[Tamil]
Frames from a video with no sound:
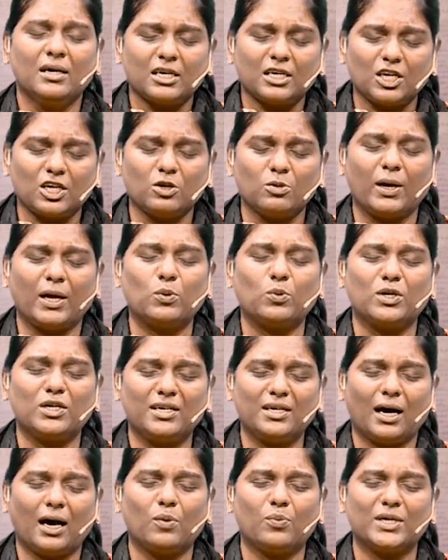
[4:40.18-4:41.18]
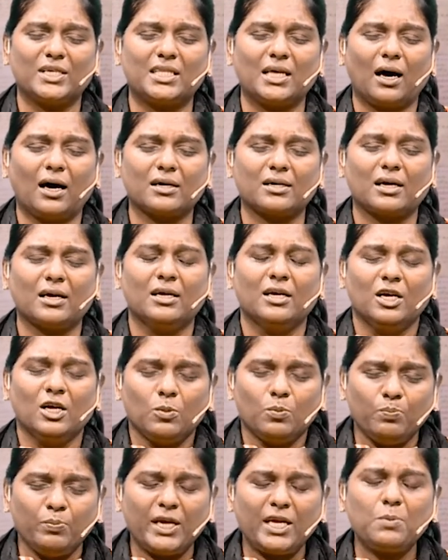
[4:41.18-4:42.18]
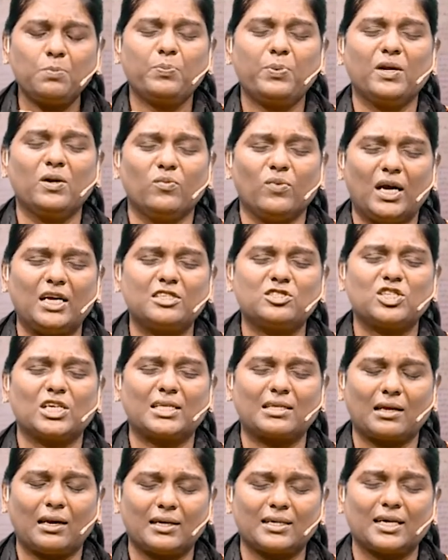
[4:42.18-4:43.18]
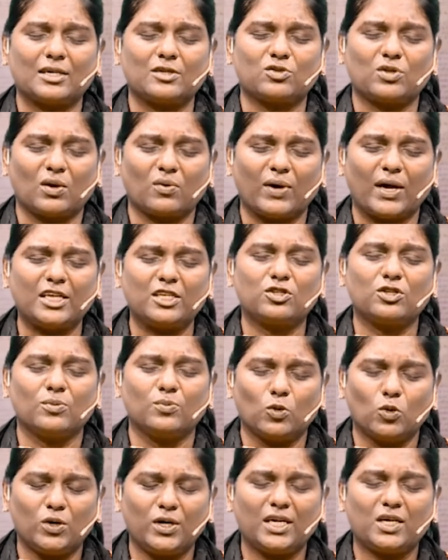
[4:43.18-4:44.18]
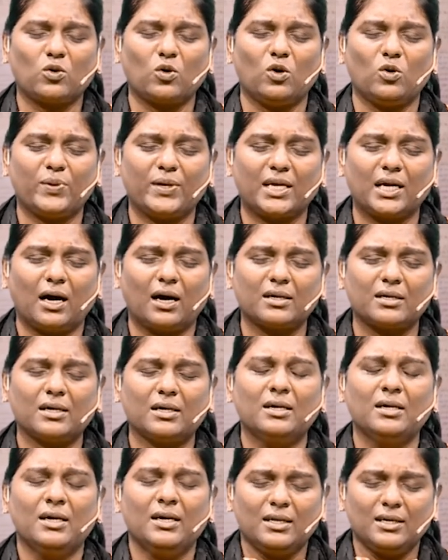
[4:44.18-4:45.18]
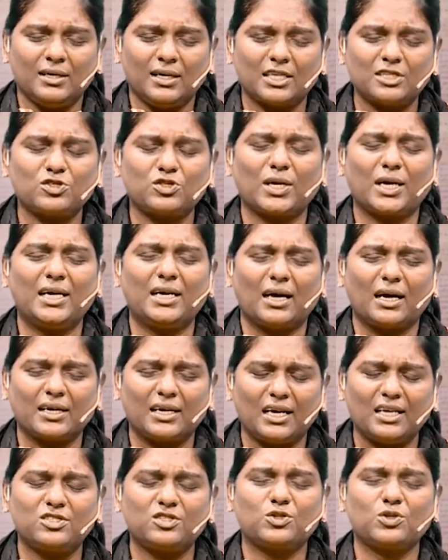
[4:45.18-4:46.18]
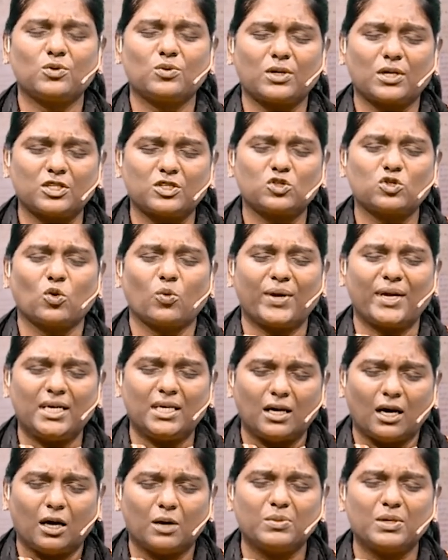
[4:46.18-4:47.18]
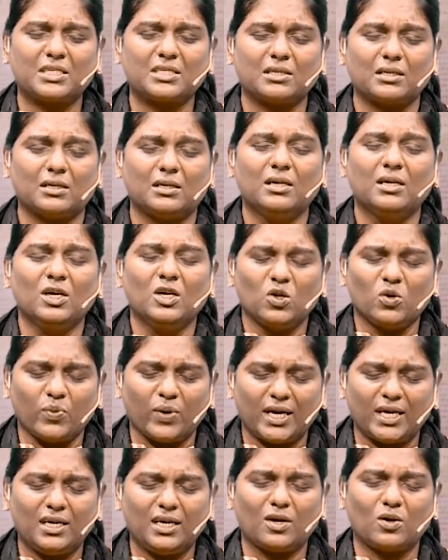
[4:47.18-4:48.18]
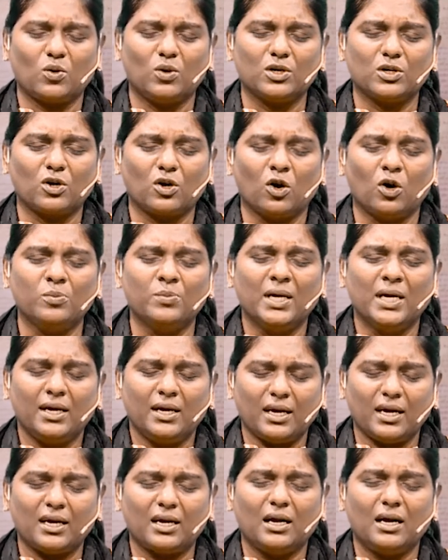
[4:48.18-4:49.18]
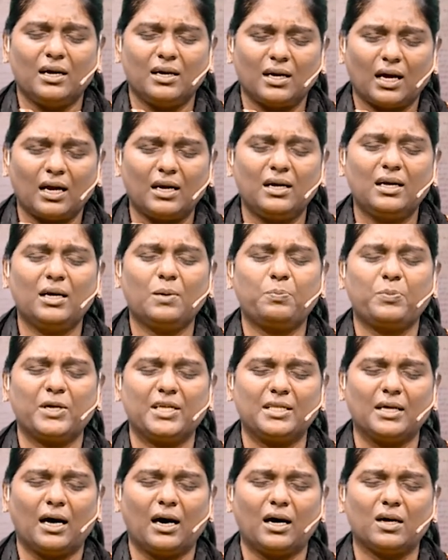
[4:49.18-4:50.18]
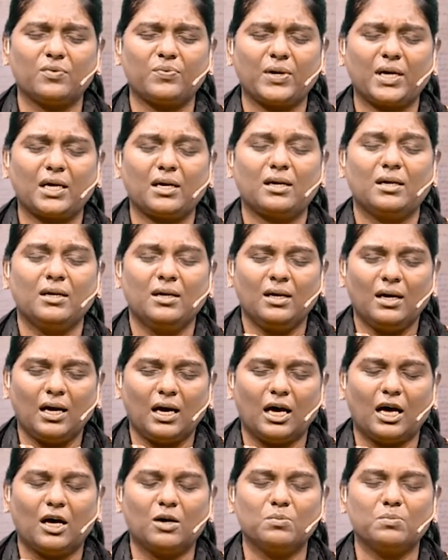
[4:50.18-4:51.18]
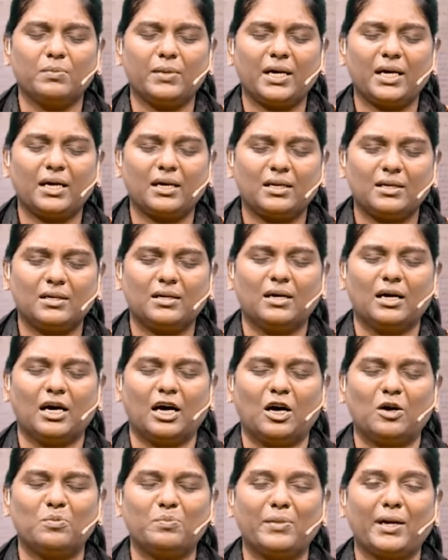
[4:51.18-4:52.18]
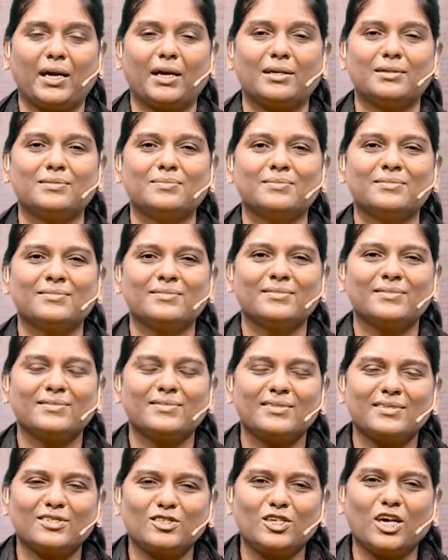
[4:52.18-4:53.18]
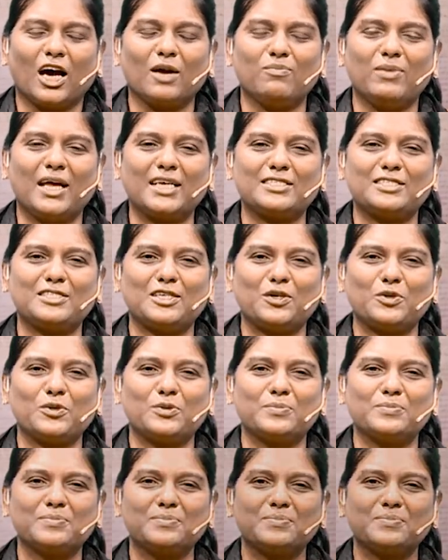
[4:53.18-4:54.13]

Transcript: கிருபை உண்டாவதாக மீட்பின் வெளிச்சத்தில் கத்தர் வைத்து மூடிக்கொள்வீராக நஸ்ரேனா கேசு கிறிஸ்துவின் நாமத்தில் வேண்டிக் கொள்கிறோம் எங்கள் நல்ல பிதாவே ஆமேன் ஆமேன் காட் பிளஸ் யூ